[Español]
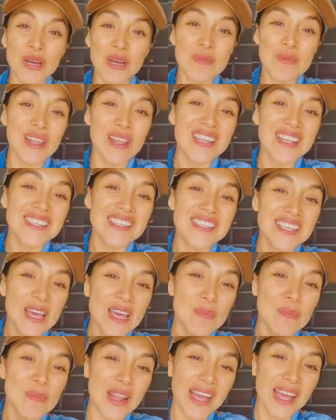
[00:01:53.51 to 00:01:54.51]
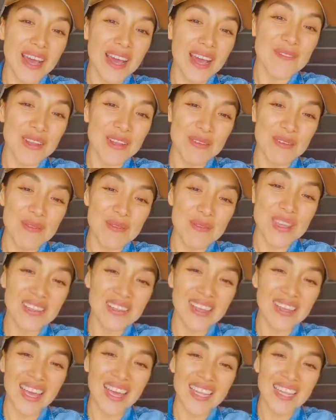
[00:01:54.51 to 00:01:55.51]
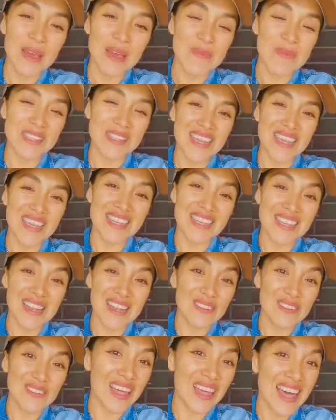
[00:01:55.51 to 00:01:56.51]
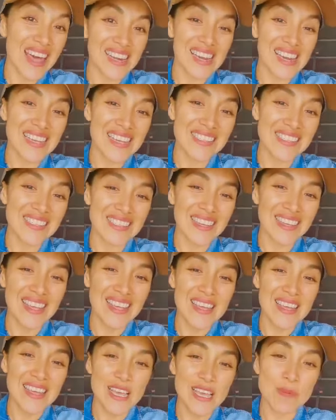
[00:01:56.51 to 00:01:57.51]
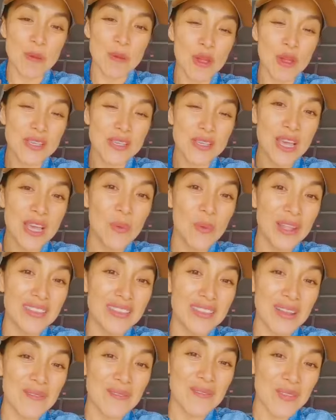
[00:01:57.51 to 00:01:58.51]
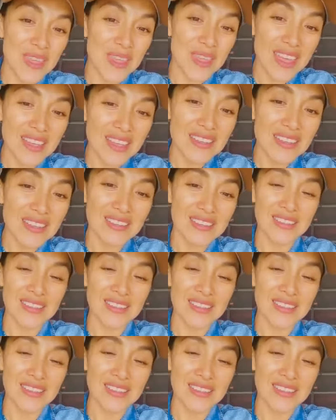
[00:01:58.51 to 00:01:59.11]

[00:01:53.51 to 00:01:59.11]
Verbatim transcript: como les decía, por acá brevemente quería pasar a saludarles. Espero que se encuentren bien.